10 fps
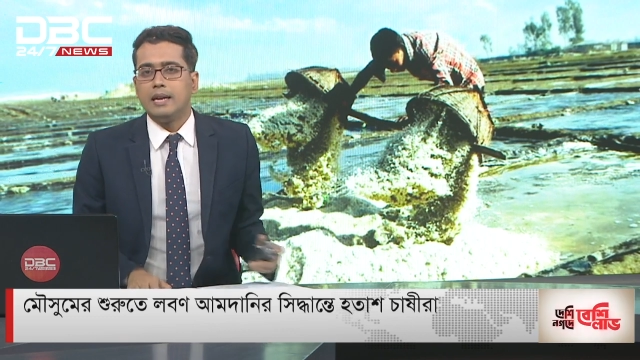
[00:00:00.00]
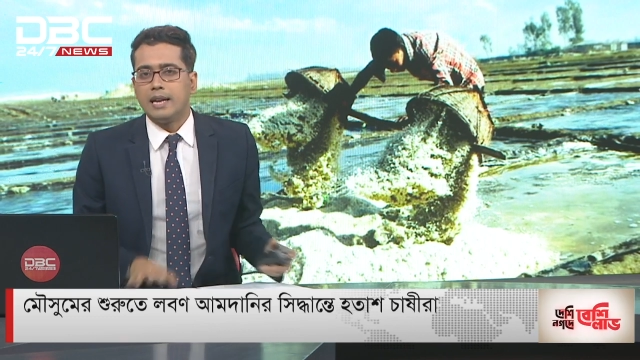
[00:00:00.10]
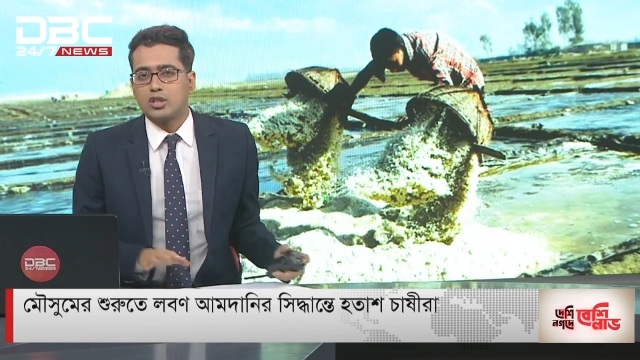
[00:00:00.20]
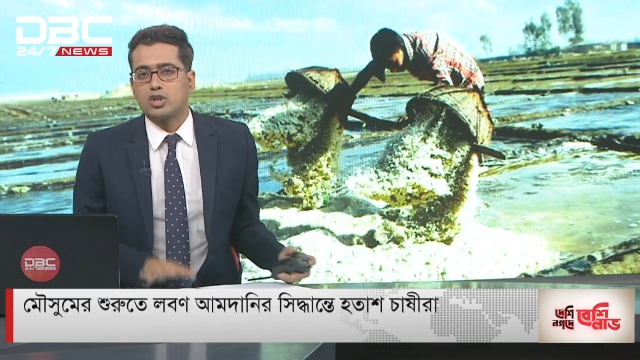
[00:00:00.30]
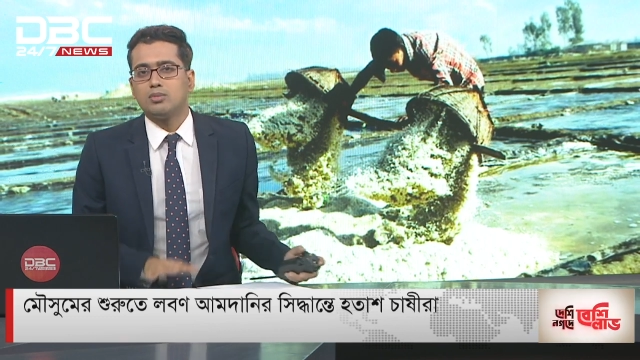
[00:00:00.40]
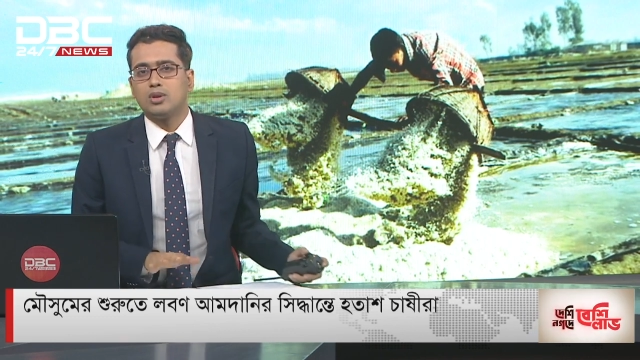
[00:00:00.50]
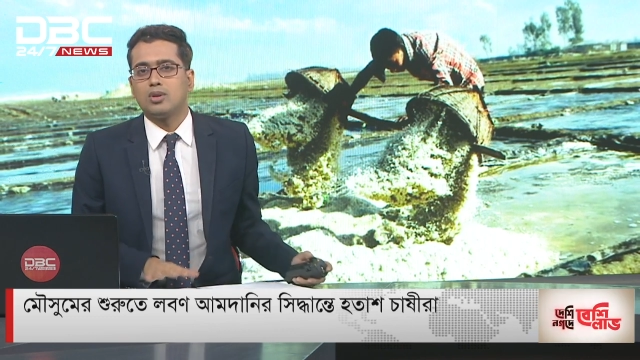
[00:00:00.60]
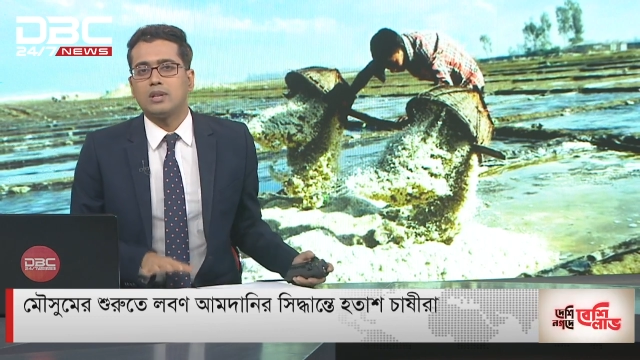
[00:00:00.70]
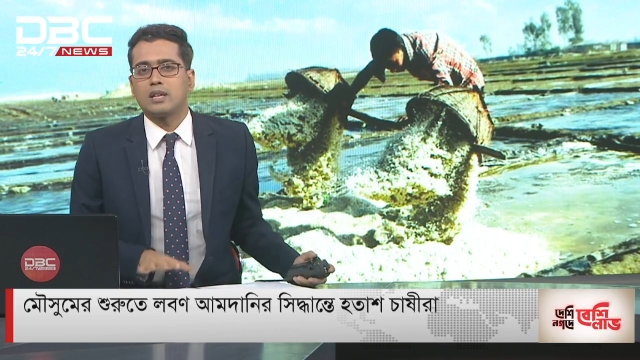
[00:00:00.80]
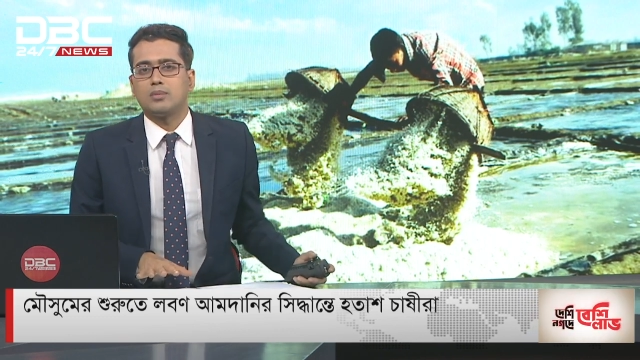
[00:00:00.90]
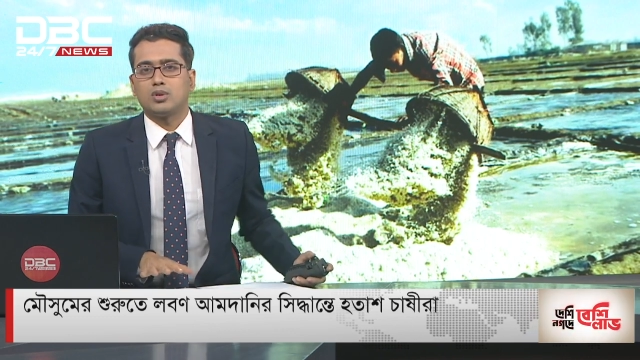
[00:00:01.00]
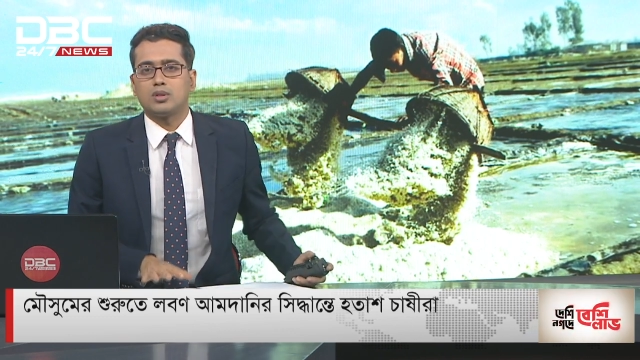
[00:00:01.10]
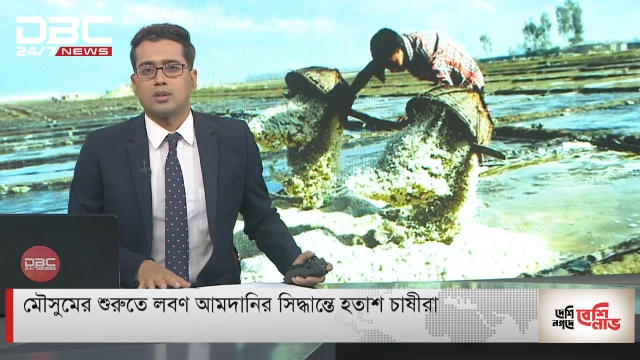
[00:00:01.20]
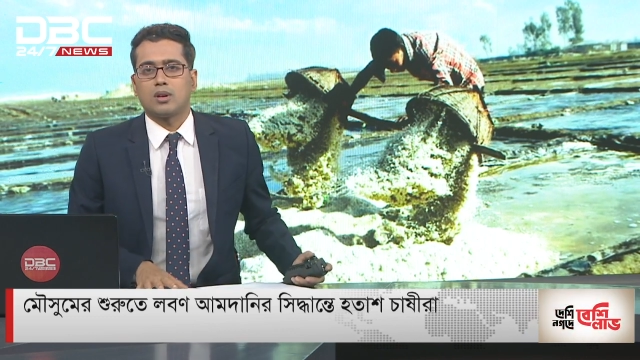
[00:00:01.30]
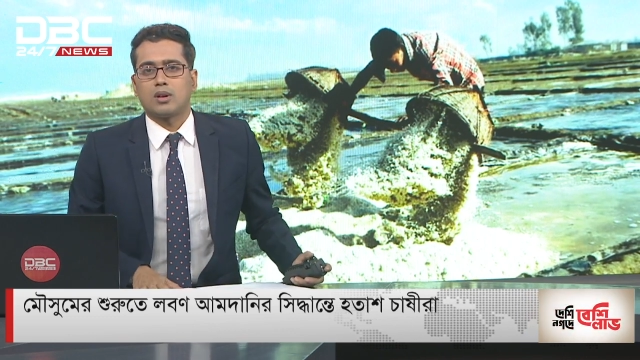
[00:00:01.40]
ন্যায্য মূল্য থেকে
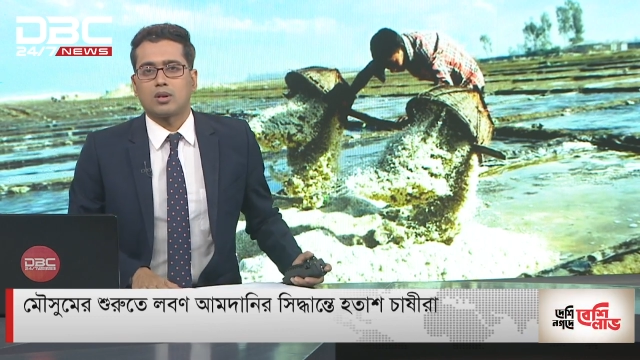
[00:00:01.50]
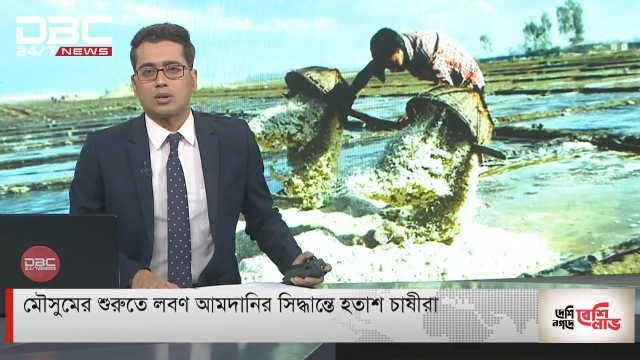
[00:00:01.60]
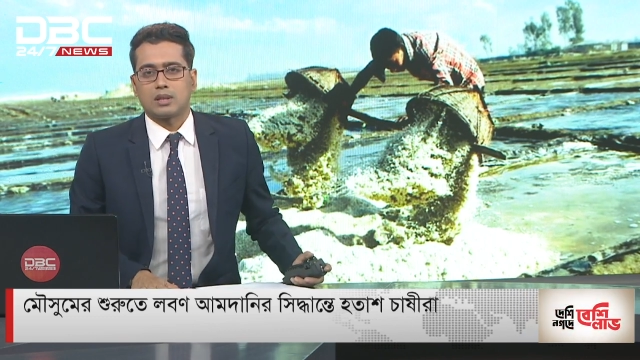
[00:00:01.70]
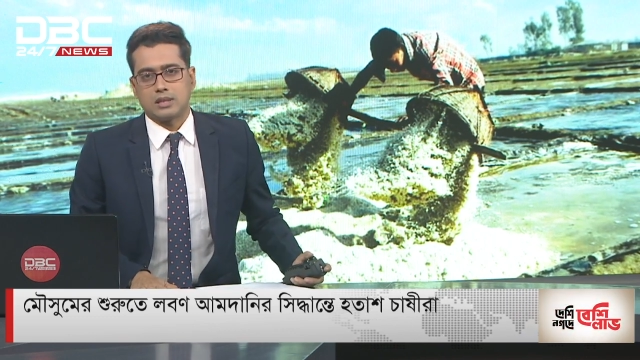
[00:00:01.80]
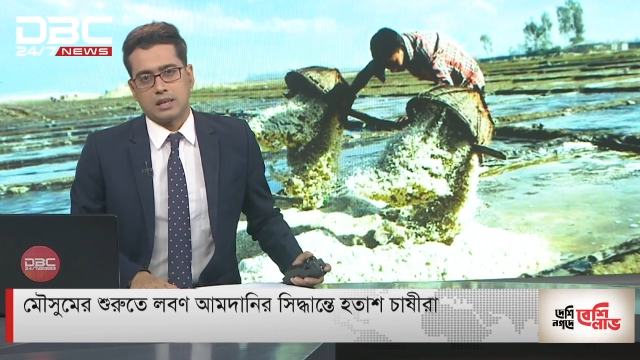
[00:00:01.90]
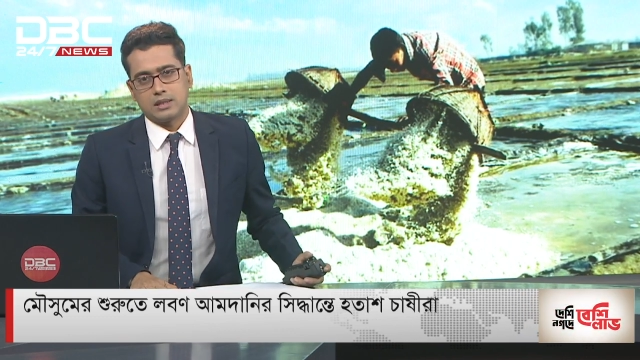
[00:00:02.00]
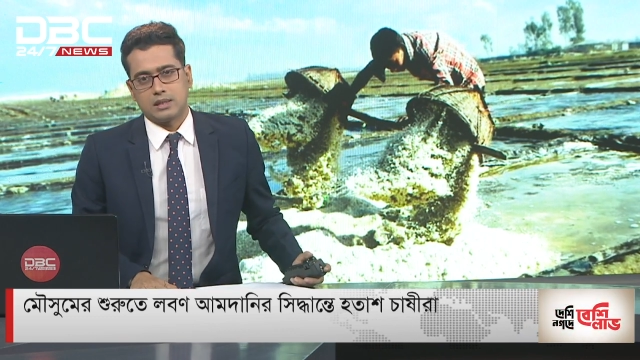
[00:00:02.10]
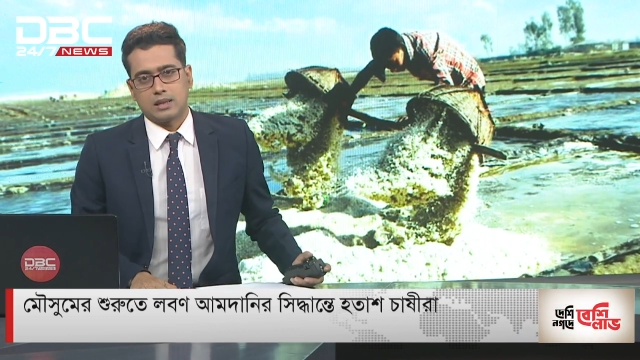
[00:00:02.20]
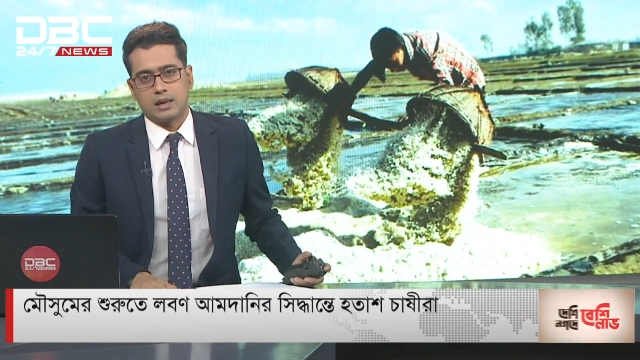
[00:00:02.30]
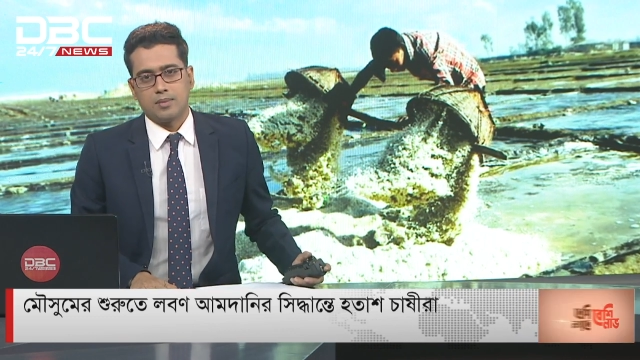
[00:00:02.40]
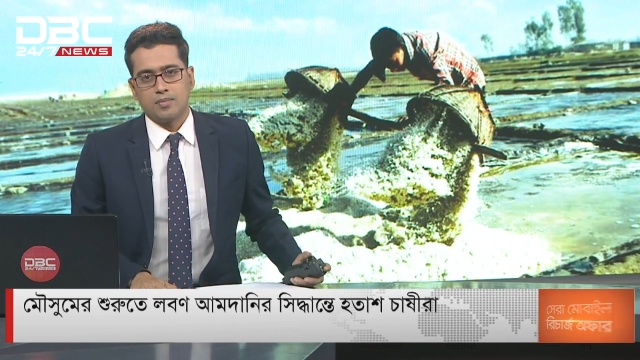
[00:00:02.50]
বঞ্চিত হওয়ার কথা জানাচ্ছে তারা